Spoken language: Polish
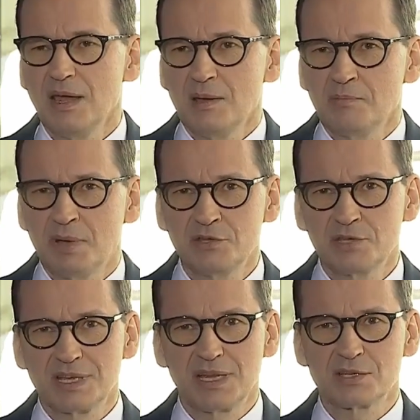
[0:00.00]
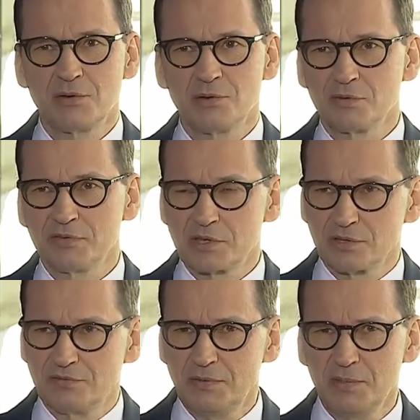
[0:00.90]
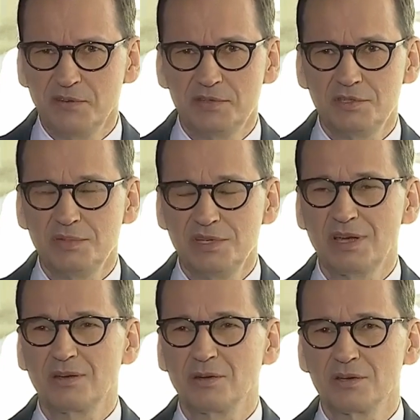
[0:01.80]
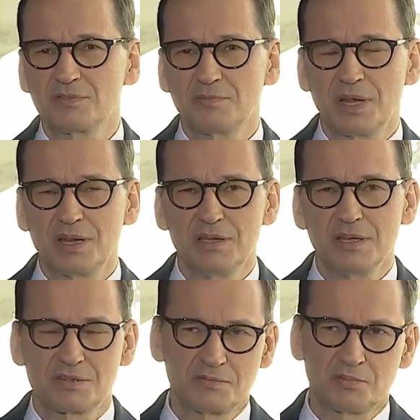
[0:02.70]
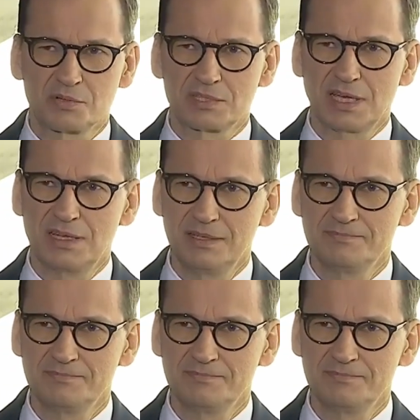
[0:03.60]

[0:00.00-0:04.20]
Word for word: będzie zależało również od widzi mi się kogoś w Berlinie czy w Brukseli.